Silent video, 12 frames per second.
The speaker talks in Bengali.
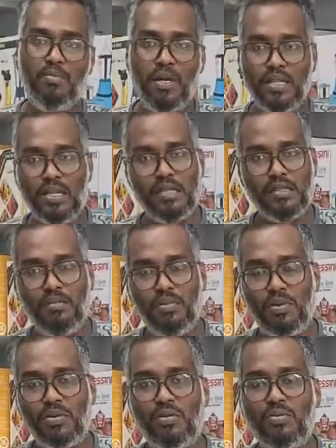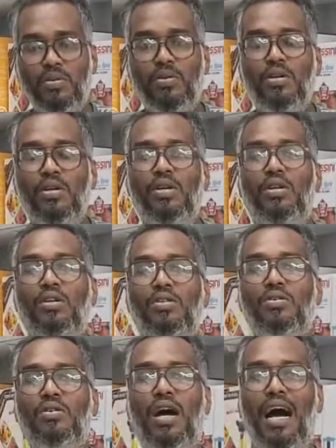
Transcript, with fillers: আপনাদেরকে সাপোর্ট করব তো